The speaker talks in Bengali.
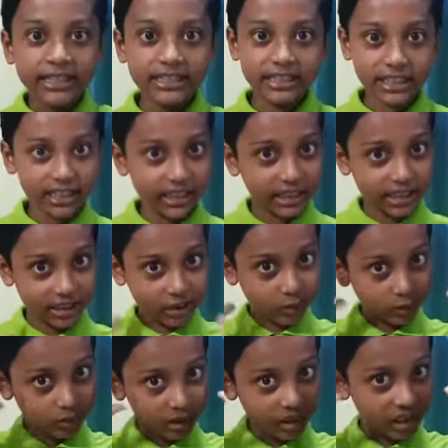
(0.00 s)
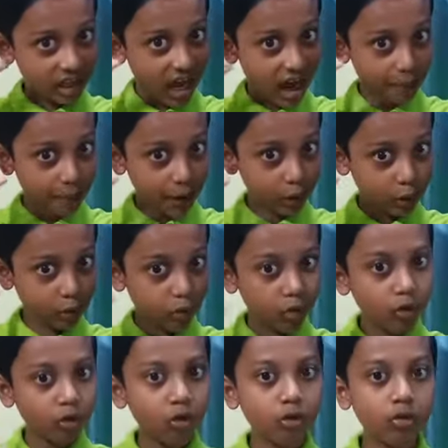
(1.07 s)
চিনতে যদি না পারো
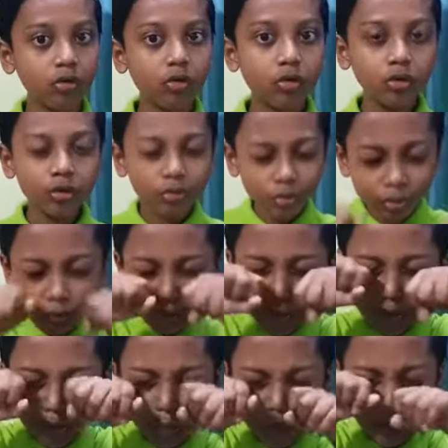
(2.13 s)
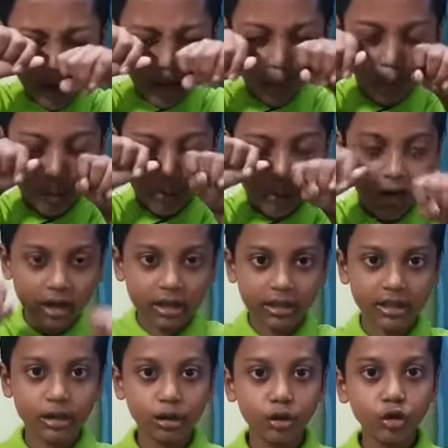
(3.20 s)
গো দুঃখ পাবো
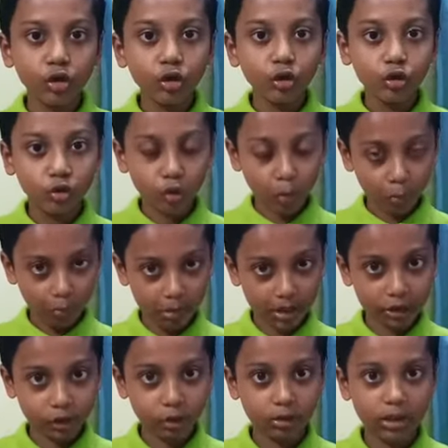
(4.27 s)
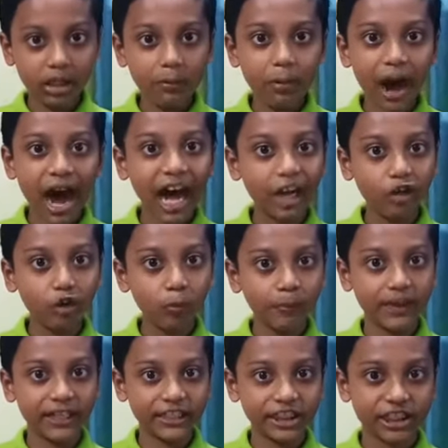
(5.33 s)
ভারী তোমরা যদি
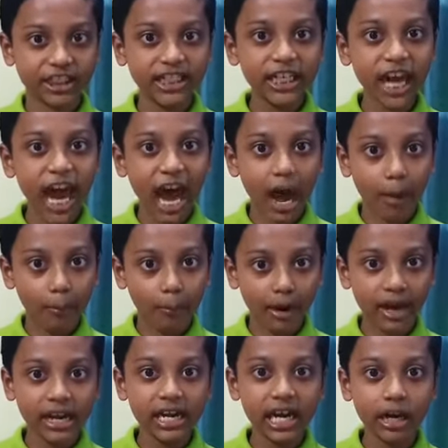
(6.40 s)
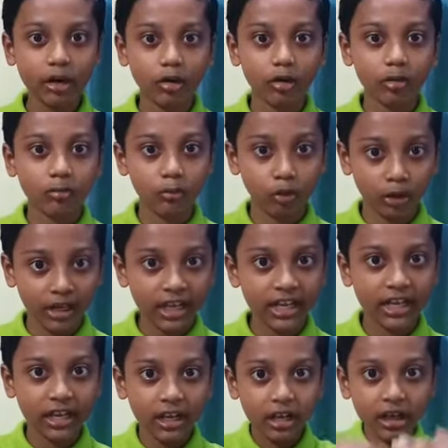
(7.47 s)
ভালোবেসে আমায় রাখো মনে
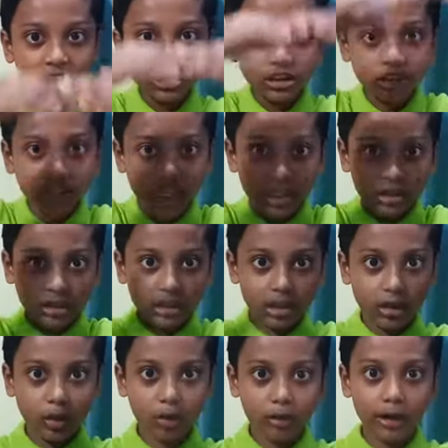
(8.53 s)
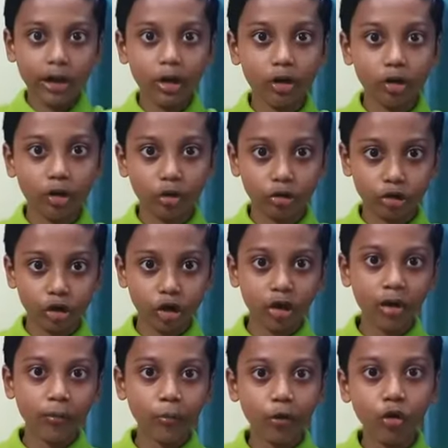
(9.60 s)
সাতটি রঙের রং
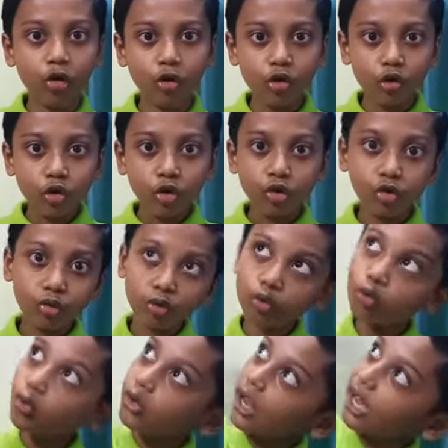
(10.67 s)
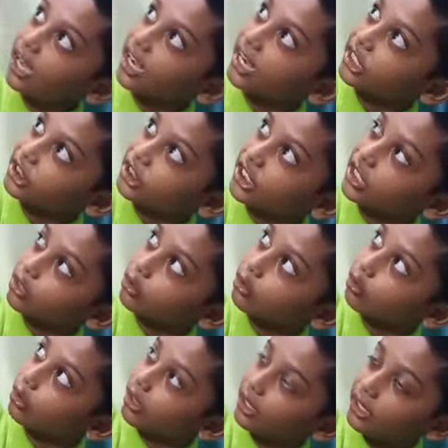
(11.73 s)
ছড়াবো দূর আকাশের
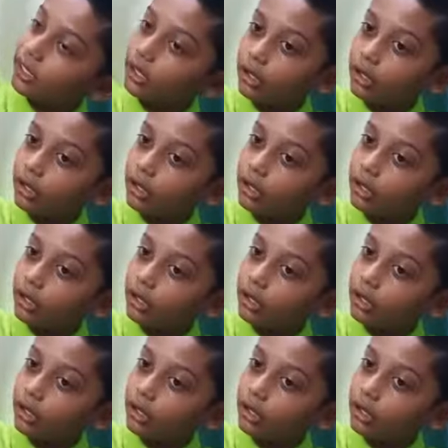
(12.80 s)
কোণে